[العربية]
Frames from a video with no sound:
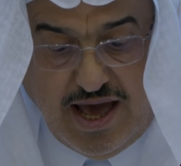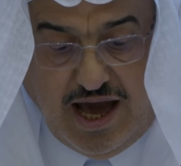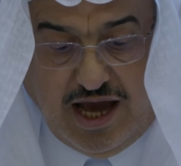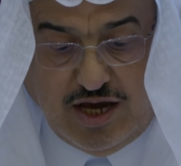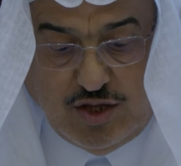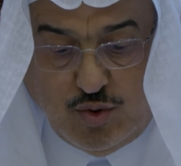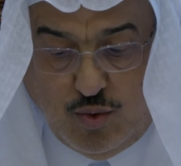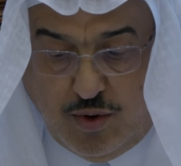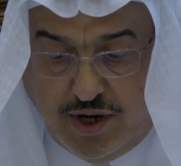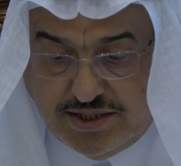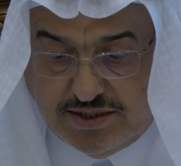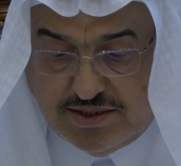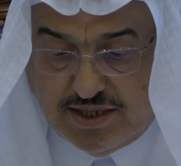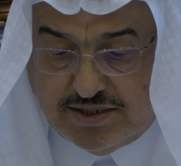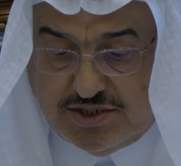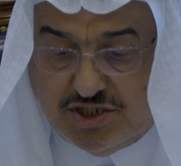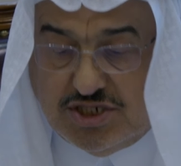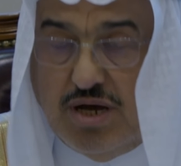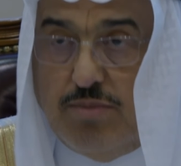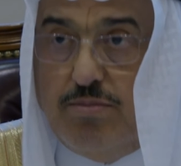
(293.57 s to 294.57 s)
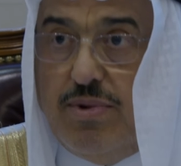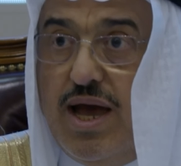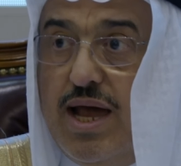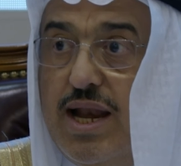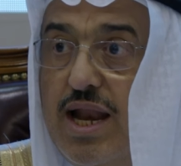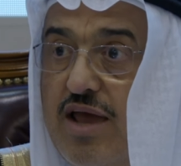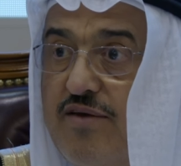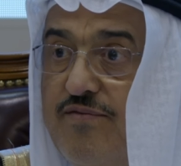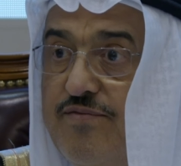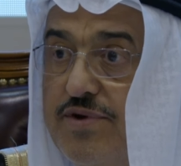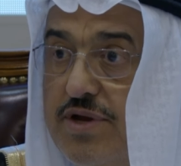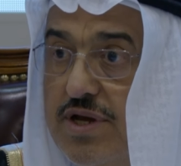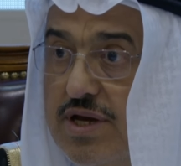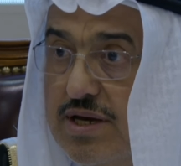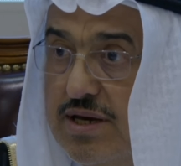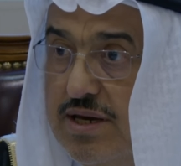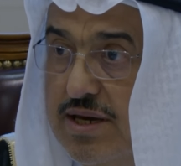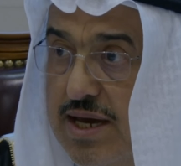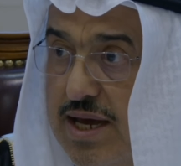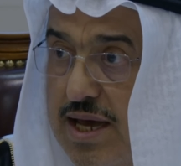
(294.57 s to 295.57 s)
حيث غطت شمال
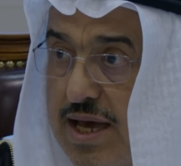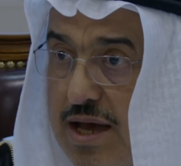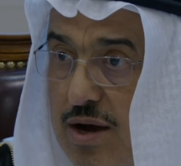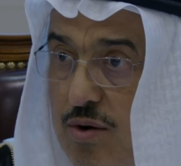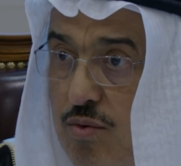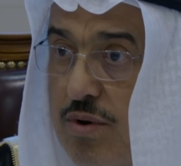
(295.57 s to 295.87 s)
إفريقيا